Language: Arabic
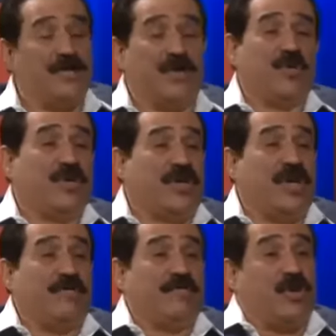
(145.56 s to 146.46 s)
يقولوا لي
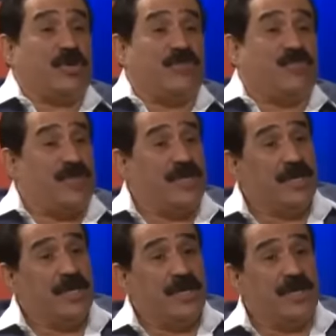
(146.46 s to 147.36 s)
كريم مختفي
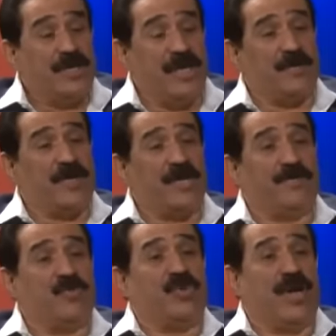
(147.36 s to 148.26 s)
يا أبا
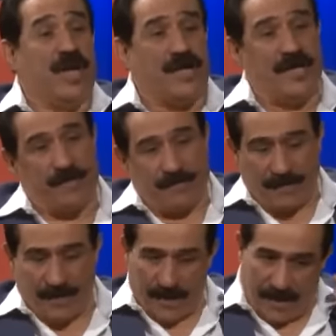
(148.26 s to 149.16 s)
كريم مو هنا كريم
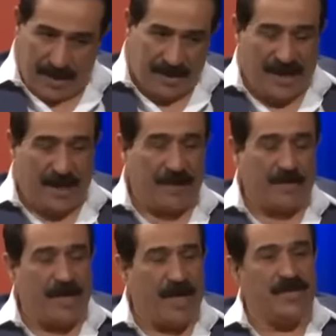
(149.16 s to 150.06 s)
عنده عمل
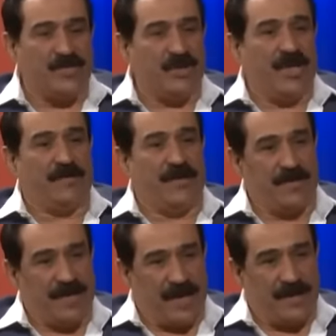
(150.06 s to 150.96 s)
بالخارج شنو العمل
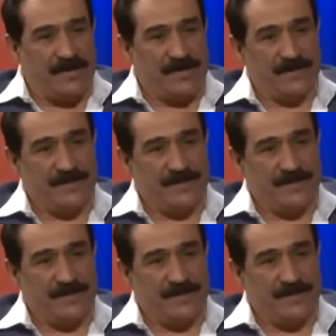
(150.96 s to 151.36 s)
بالخارج والله